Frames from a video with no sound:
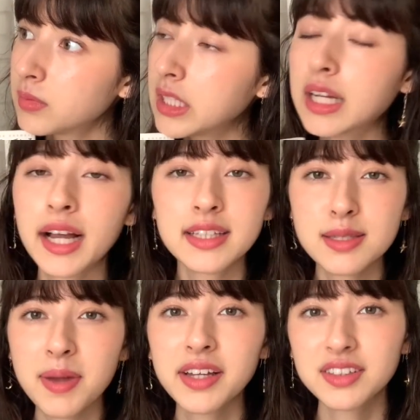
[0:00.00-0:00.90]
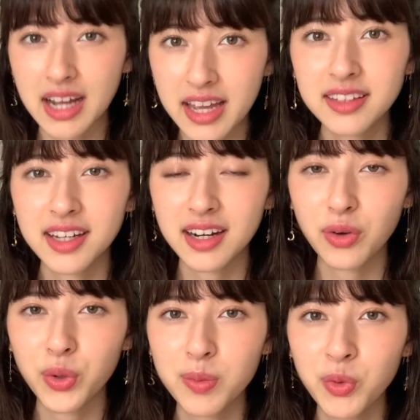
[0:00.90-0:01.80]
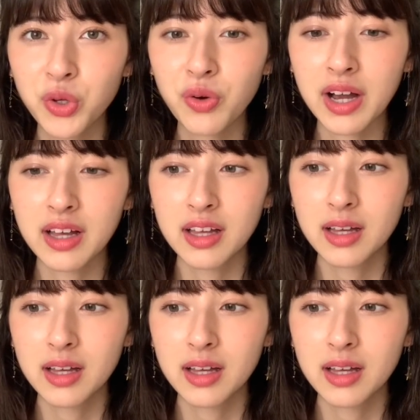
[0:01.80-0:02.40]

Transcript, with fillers: 1ヶ月前くらいだからこれも要は、